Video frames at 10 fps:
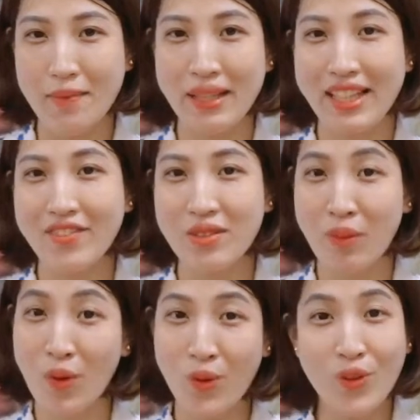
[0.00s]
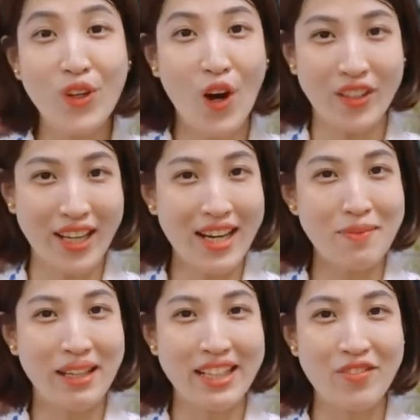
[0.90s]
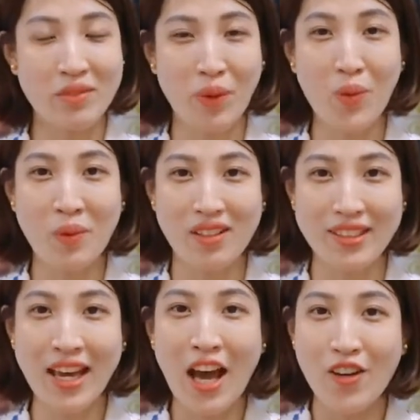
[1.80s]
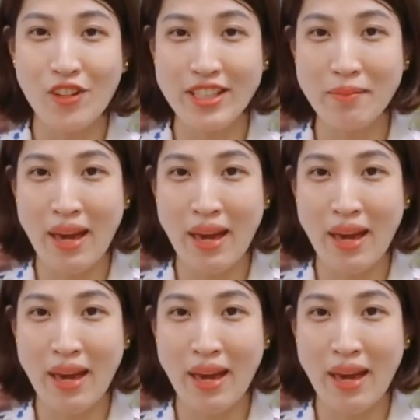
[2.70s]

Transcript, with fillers: Đây là bình even mẫu cũ còn đây là bình even mẫu mới.